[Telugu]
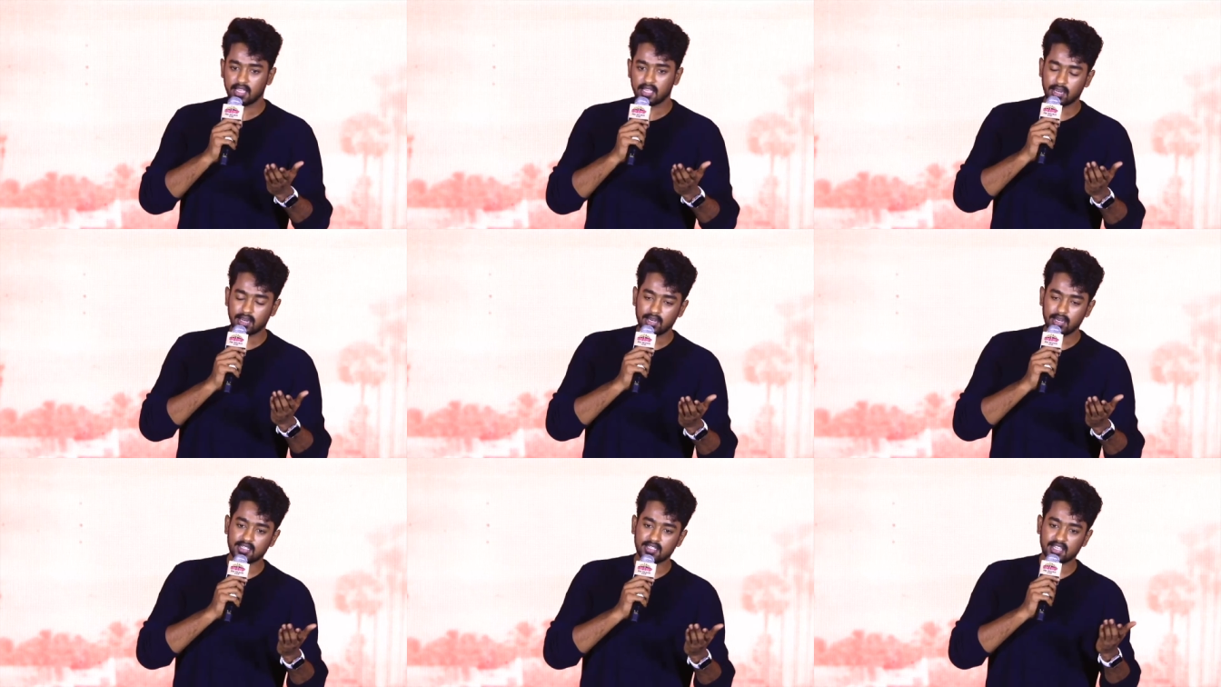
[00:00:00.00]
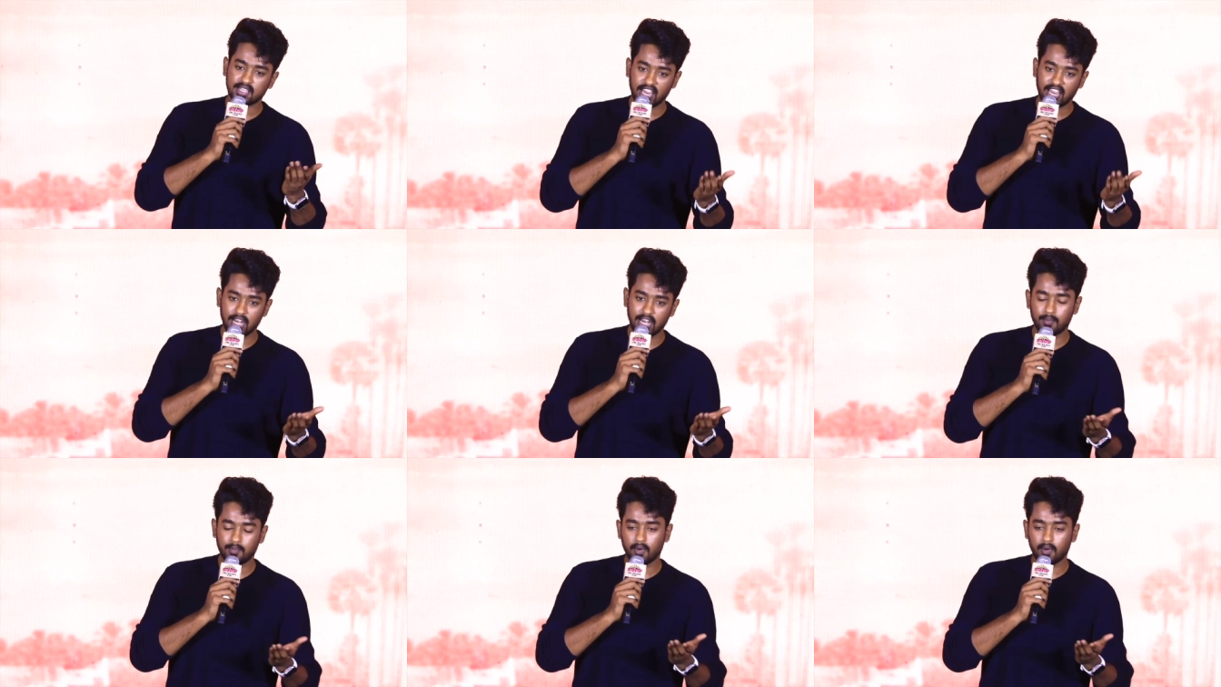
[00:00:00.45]
దగ్గర నుంచి
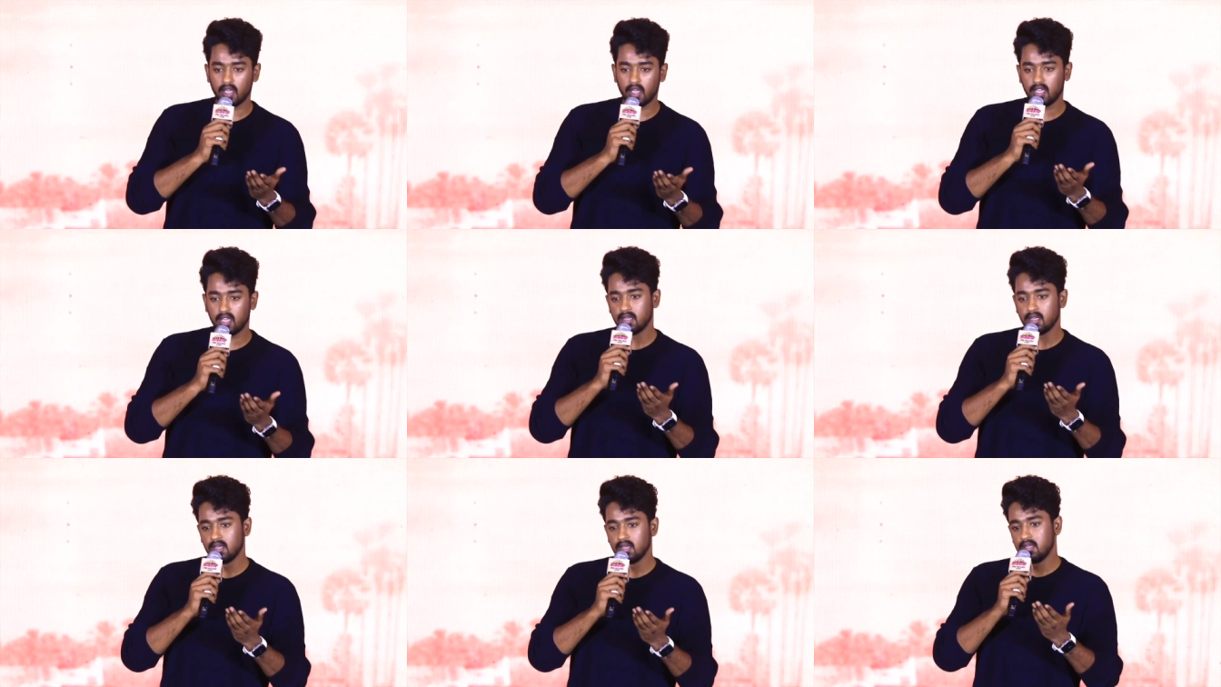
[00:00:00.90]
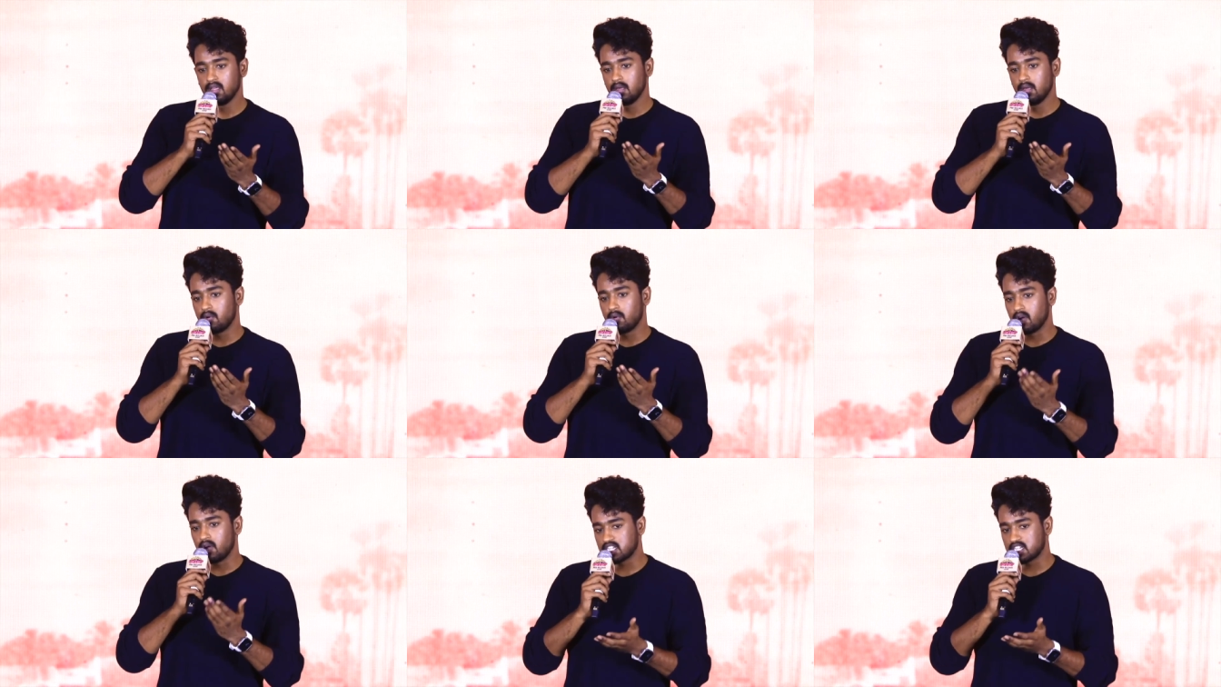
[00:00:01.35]
లైట్ బాయ్
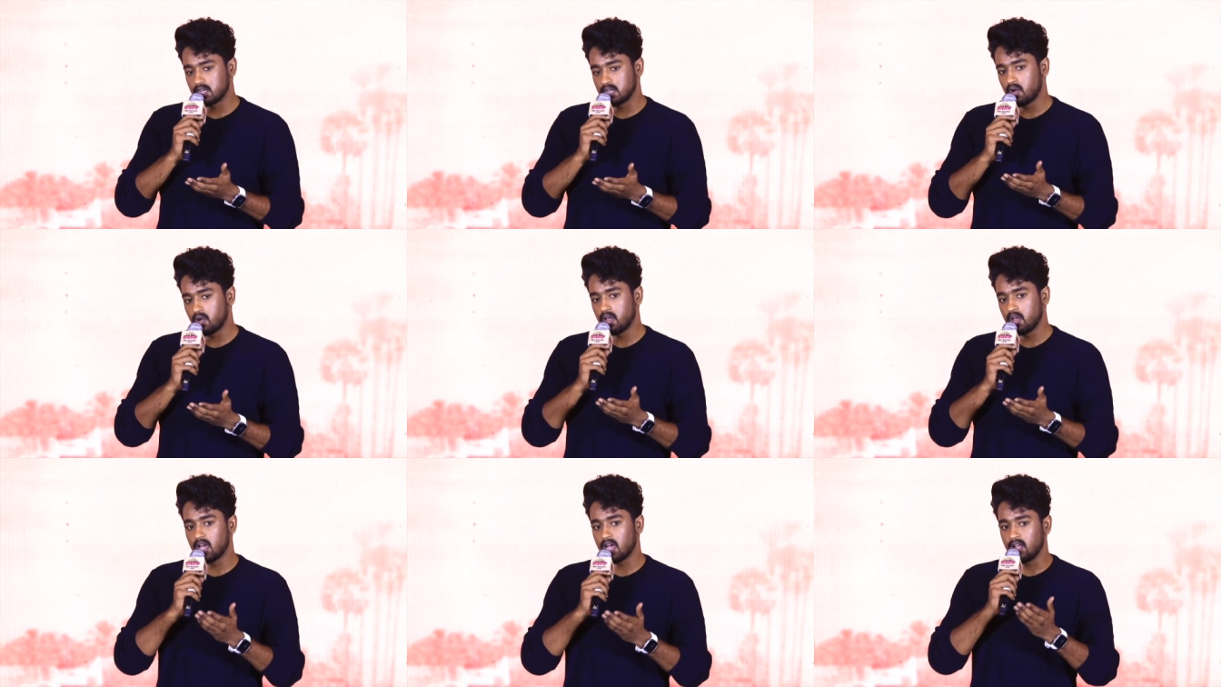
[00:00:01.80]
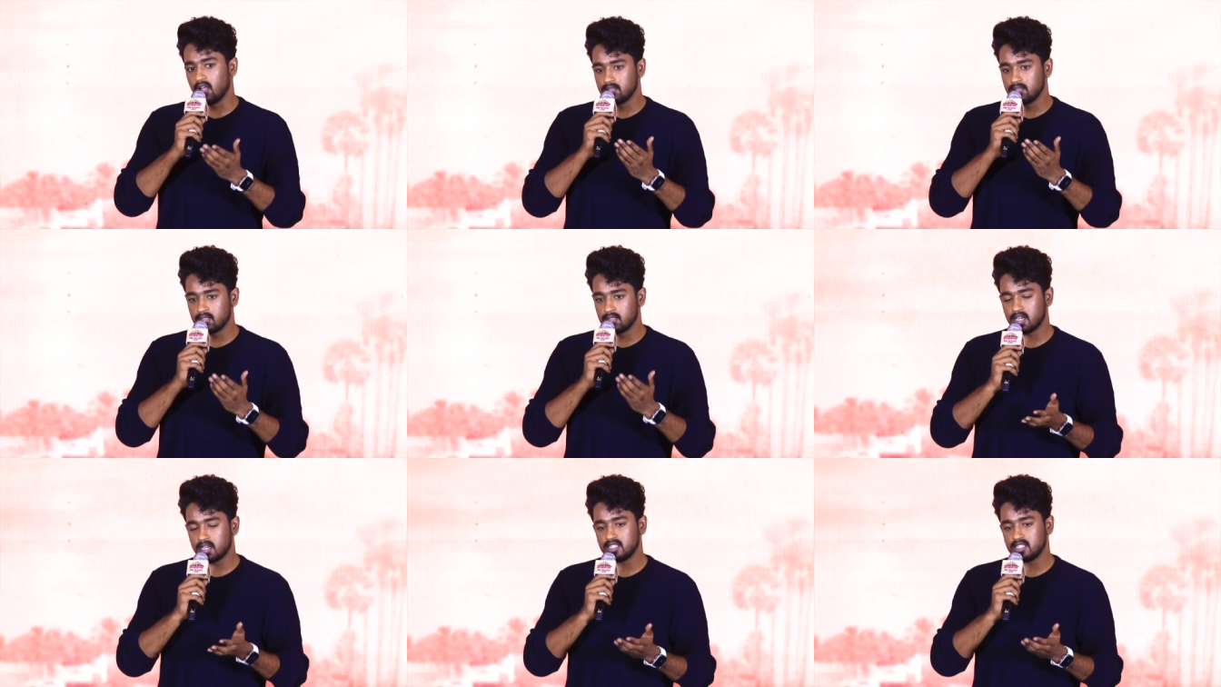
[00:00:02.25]
ప్రొడక్షన్ బాయ్
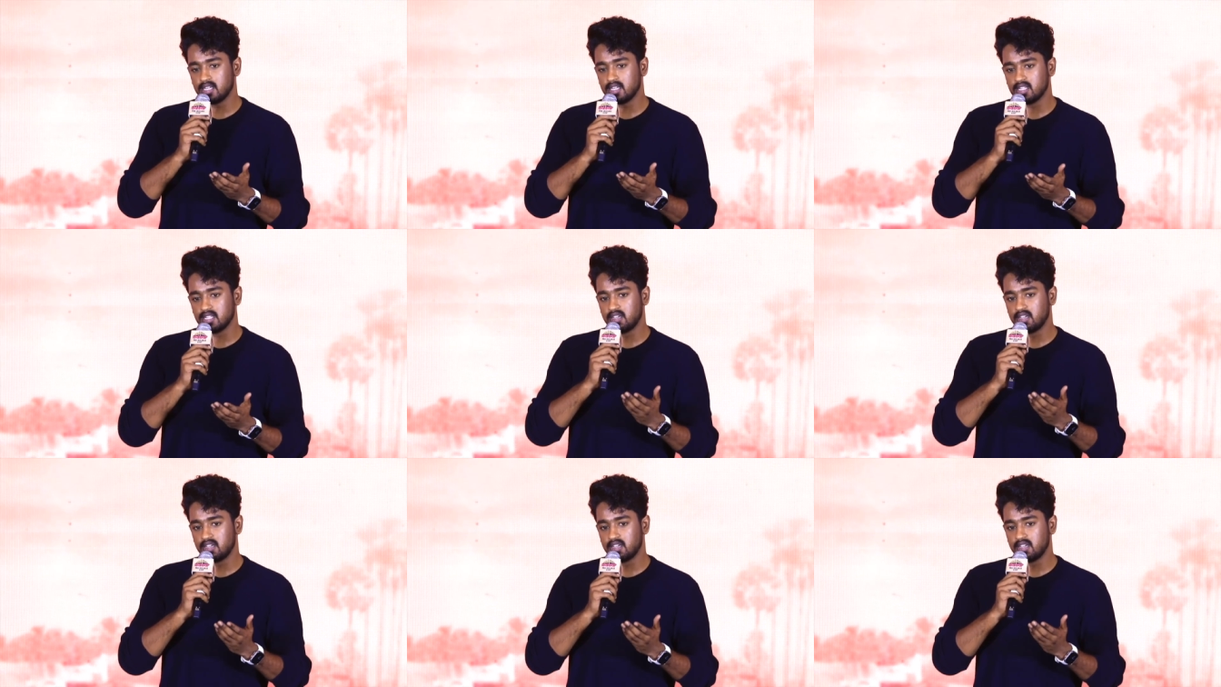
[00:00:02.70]
అందరి జీ